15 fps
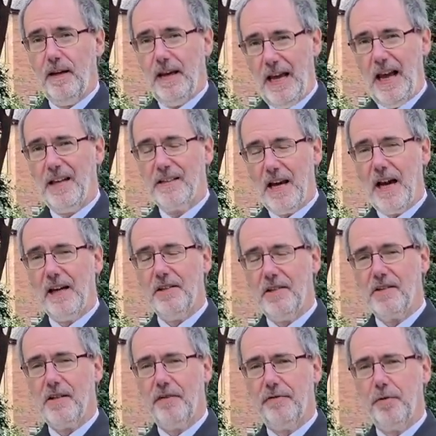Er hatte
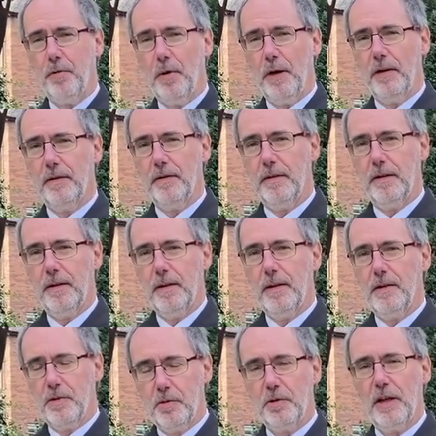Angst davor,
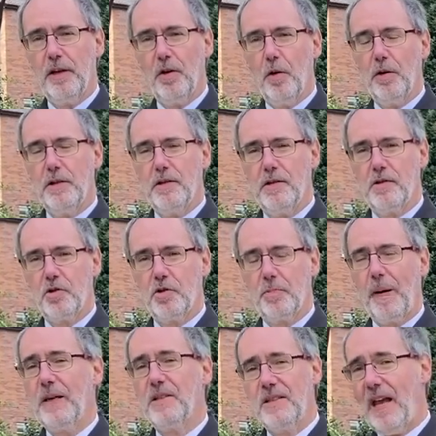zu den Leuten zu
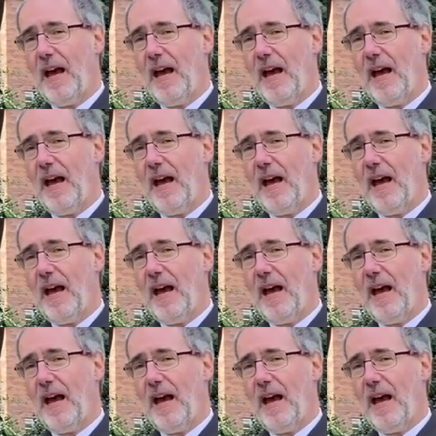sprechen.